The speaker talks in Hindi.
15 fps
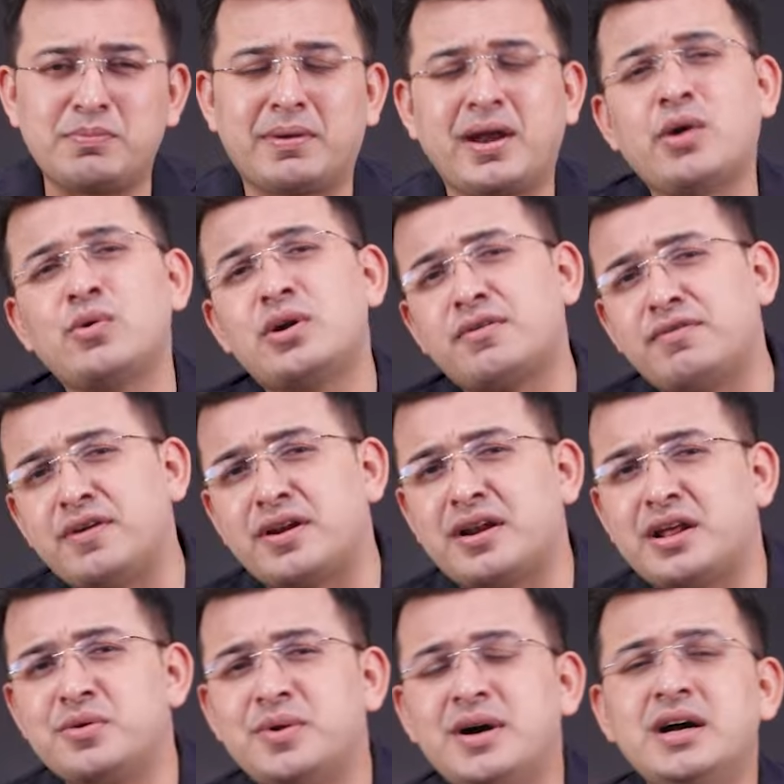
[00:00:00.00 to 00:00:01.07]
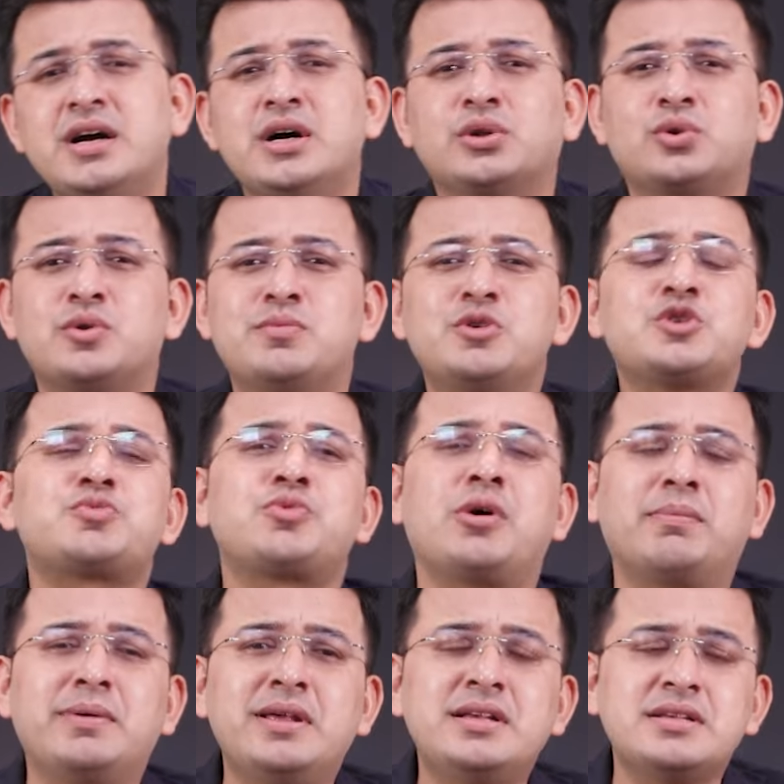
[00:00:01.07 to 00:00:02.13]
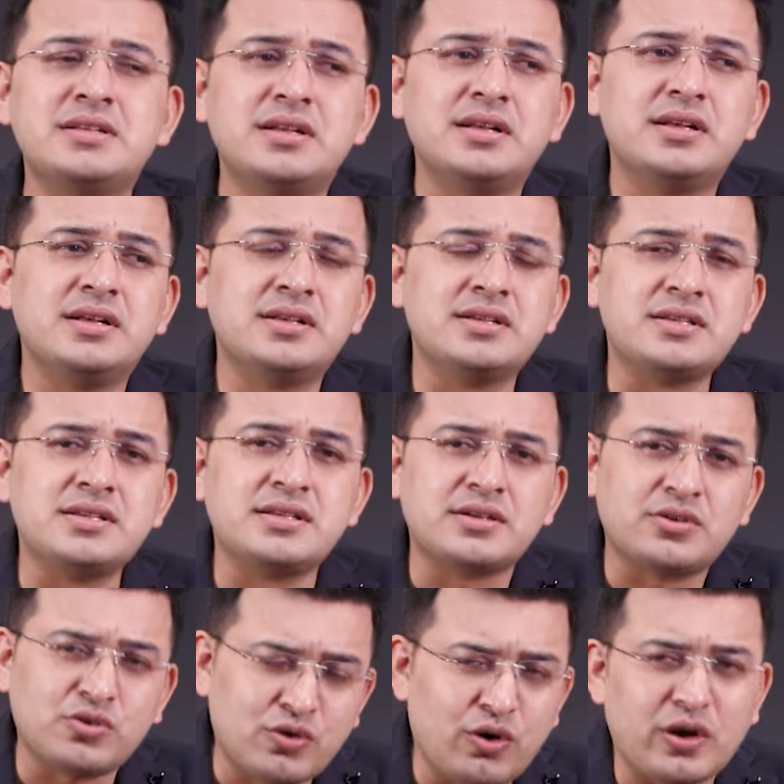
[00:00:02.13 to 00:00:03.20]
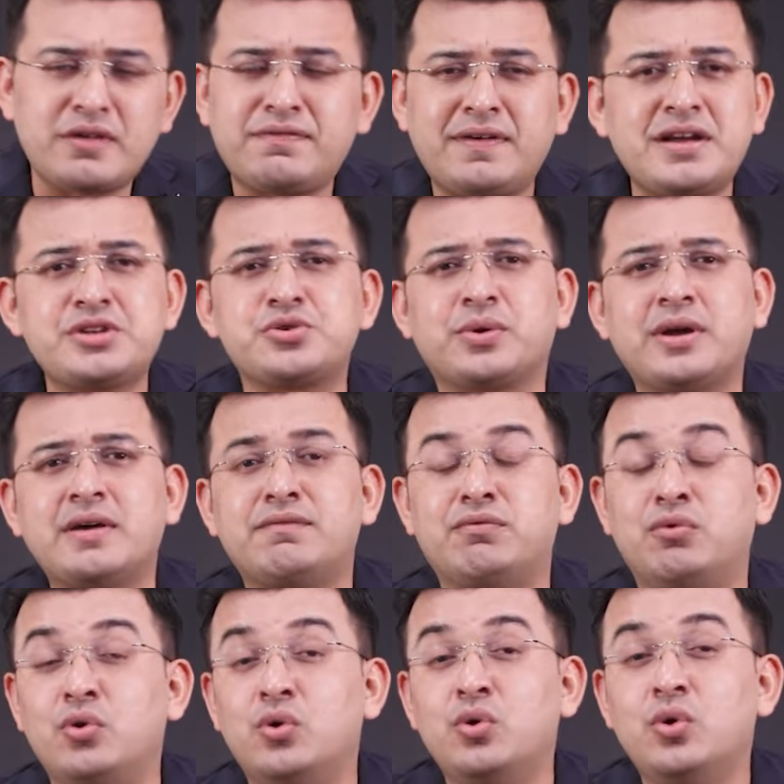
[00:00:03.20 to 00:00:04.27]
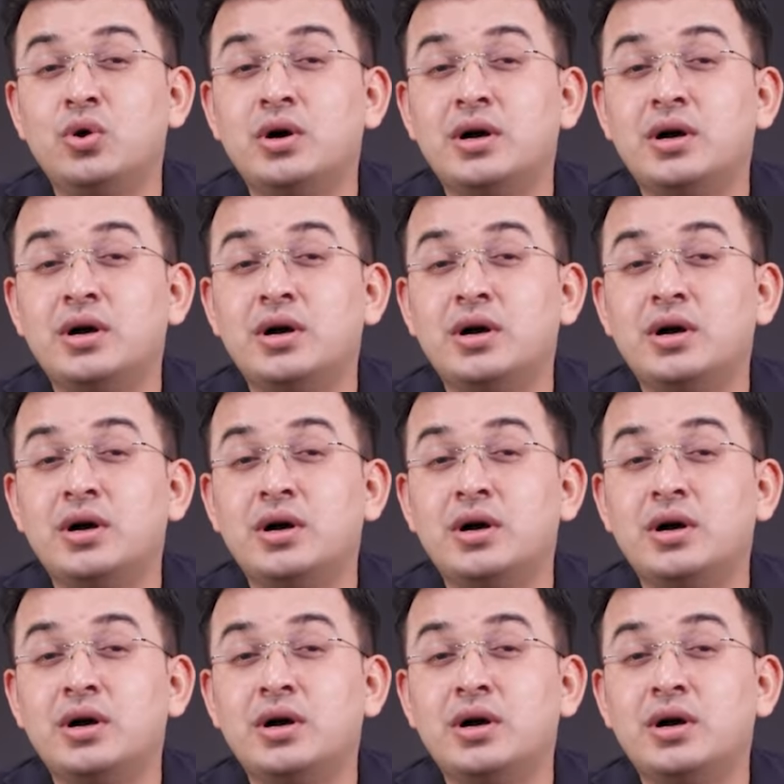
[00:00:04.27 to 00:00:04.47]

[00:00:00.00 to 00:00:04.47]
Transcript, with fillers: कोई बड़ा उलटफेर नहीं हुआ तो मोस्ट प्रॉब्ली क्वालिफाई जो है वो